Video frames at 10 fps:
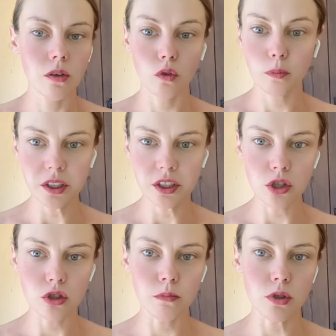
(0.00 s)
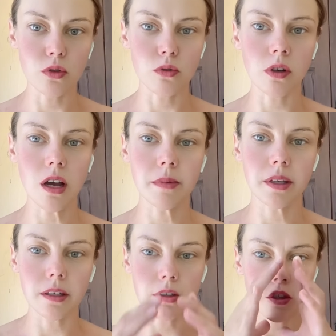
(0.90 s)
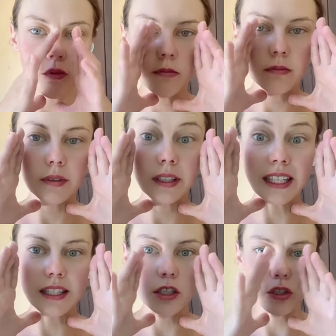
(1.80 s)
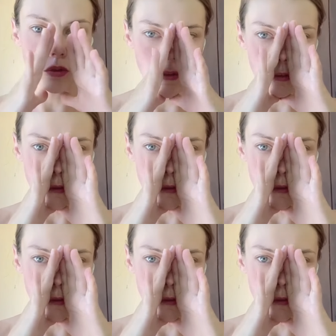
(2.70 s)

Убедитесь, что между руками и лицом нет зазоров.